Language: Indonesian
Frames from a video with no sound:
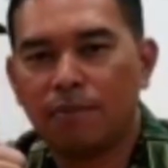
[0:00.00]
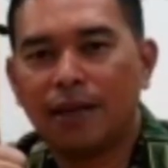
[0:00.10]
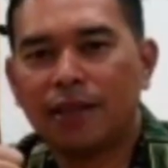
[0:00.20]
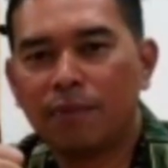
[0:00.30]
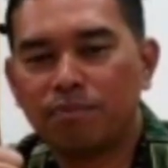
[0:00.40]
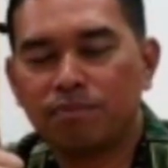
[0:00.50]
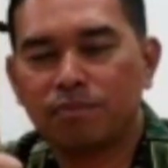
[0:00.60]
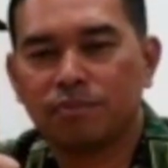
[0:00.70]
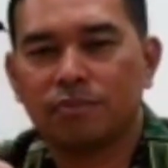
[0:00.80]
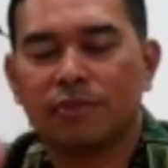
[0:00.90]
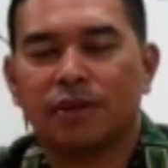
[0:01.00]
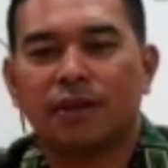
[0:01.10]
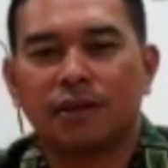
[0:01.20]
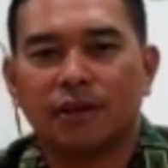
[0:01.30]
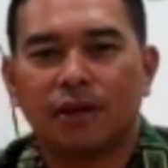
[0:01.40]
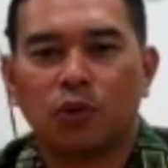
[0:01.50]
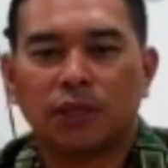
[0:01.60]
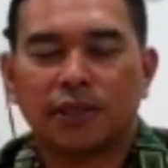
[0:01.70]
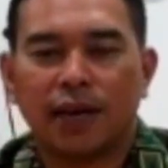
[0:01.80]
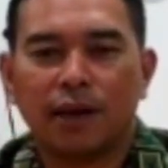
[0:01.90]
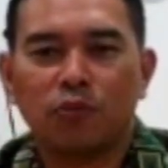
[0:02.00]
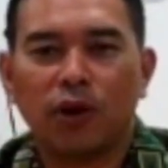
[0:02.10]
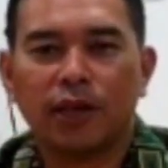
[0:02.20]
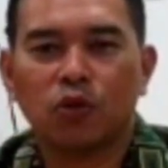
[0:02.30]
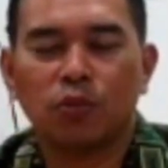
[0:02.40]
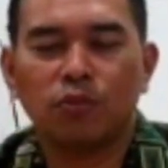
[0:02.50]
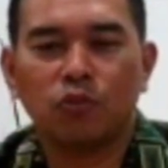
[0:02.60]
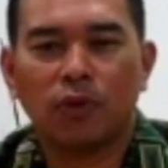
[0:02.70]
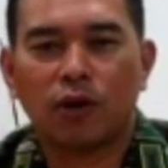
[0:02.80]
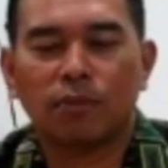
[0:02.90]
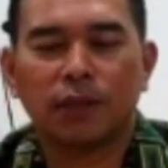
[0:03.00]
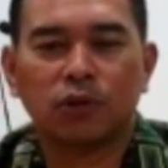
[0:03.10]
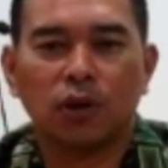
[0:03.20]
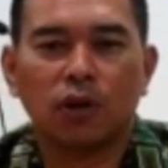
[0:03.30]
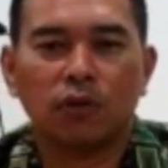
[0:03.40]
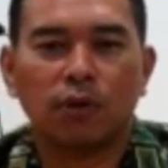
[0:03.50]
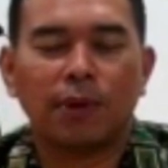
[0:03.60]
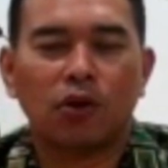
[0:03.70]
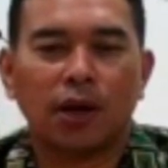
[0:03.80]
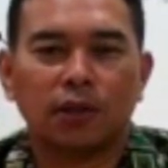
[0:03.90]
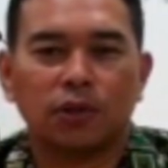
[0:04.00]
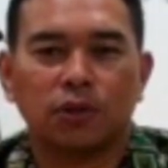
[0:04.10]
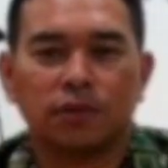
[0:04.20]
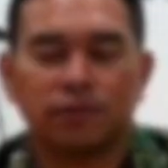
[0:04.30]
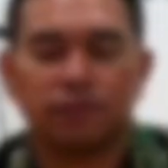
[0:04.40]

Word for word: Mantap. Wassalamualaikum warahmatullahi wabarakatuh.